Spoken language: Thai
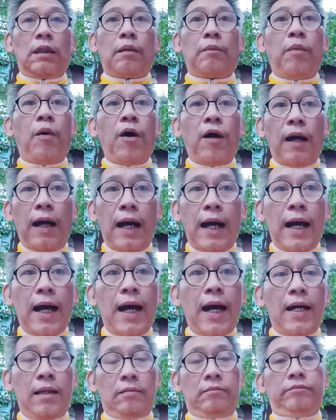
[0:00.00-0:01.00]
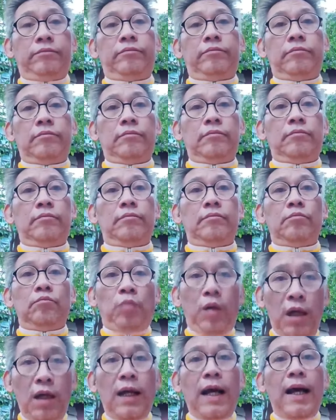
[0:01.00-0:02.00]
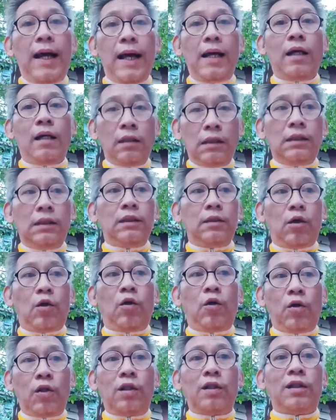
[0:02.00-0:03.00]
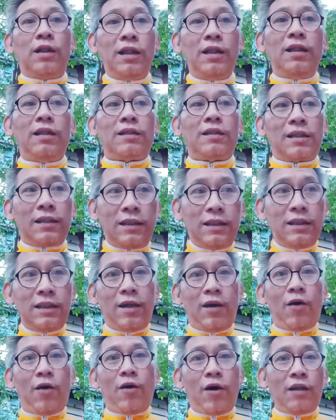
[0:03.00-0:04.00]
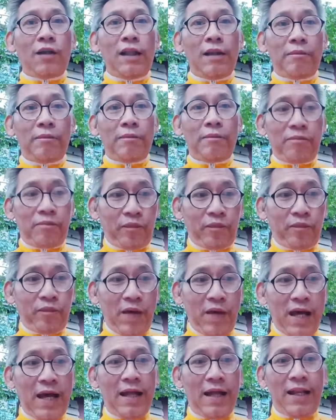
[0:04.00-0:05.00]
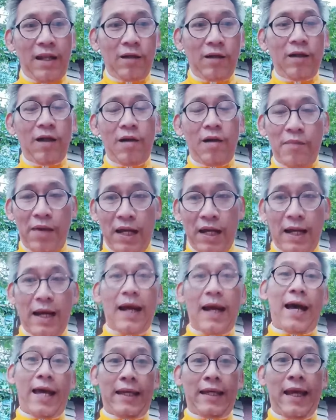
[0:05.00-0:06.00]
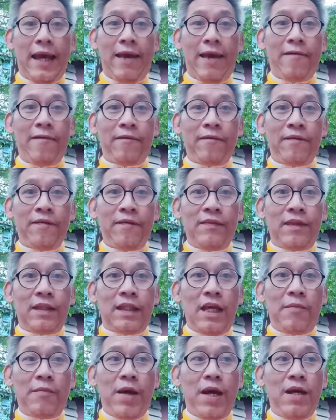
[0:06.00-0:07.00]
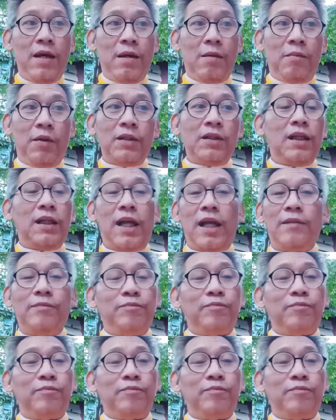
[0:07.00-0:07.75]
พ่อค้าพ่อค้าก็คือคนที่ซื้อของมาแล้วก็มาขายไงใช่ไหมเพราะฉะนั้น